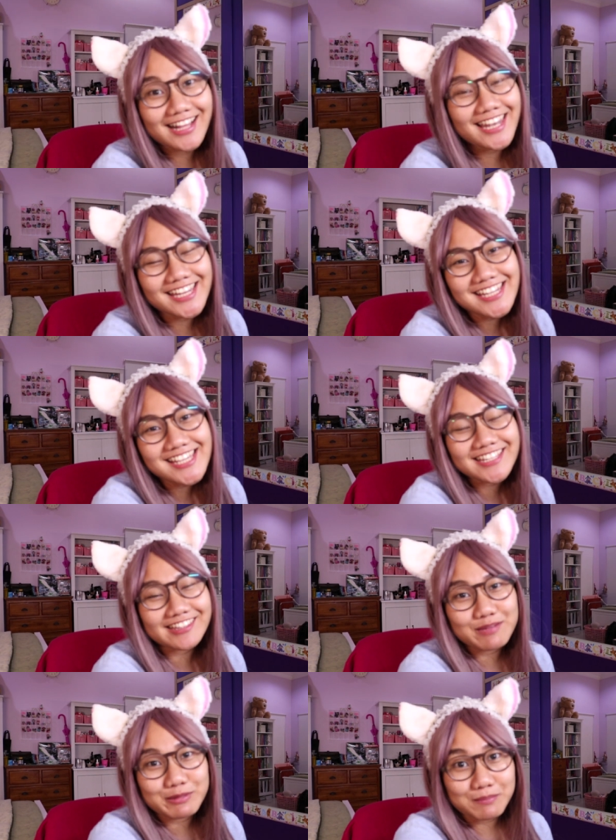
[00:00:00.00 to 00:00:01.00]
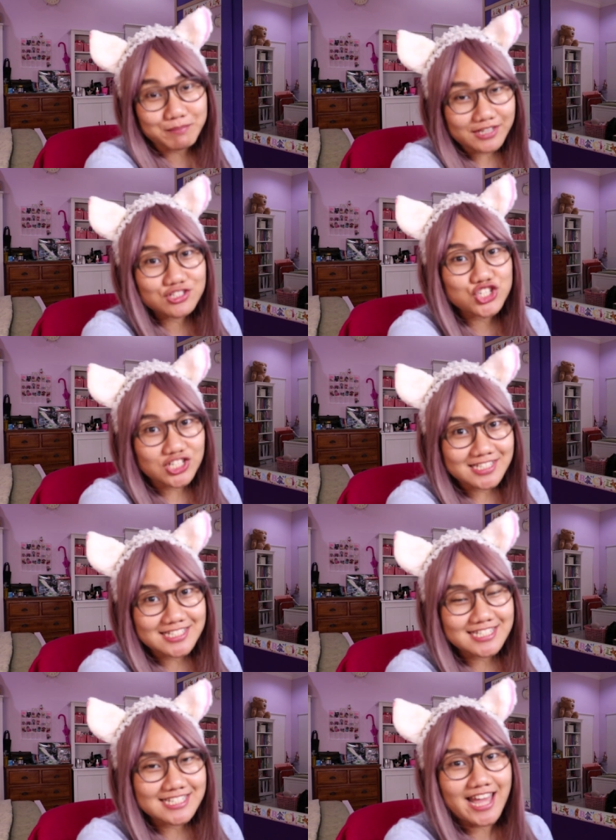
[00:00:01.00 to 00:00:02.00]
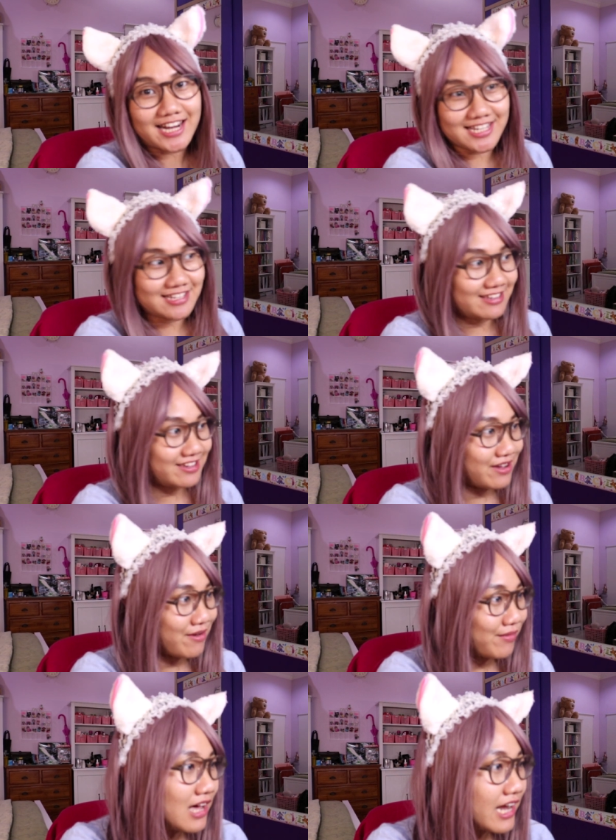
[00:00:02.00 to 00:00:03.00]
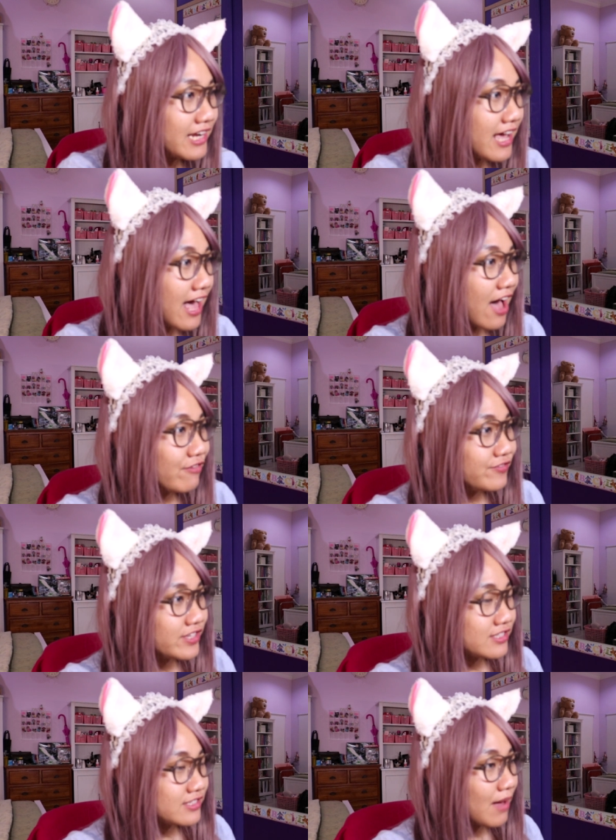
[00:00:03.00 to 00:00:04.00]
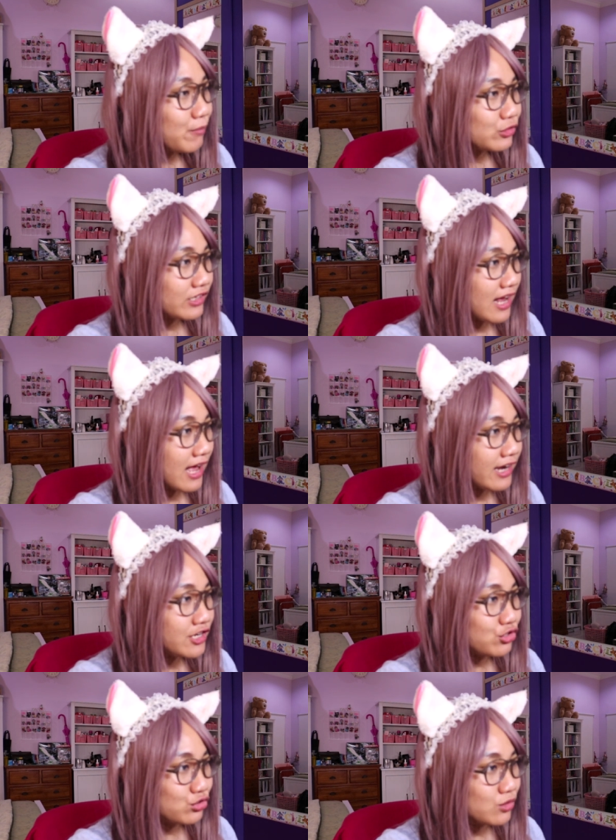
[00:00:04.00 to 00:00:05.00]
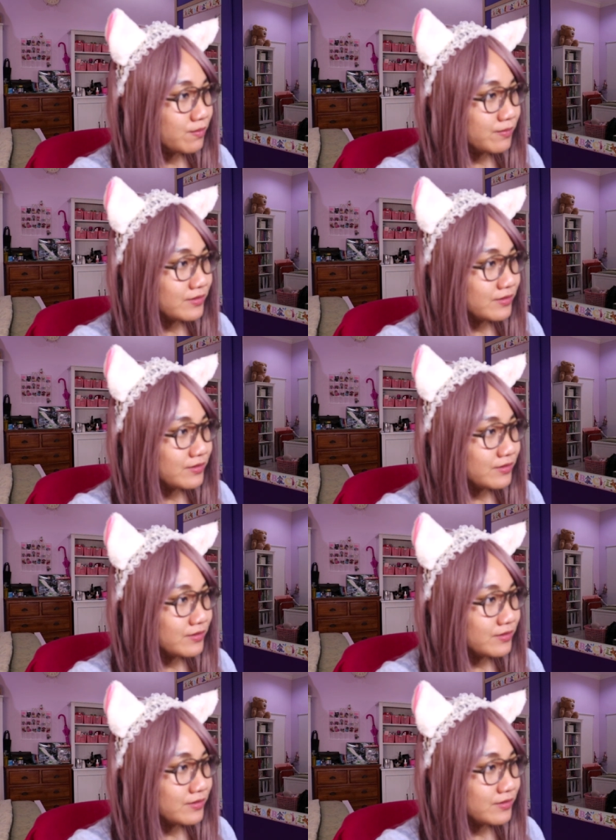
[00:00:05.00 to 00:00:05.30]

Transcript: Kali ini kita dapat mention dari Arya Hafiz Saputra di YouTube.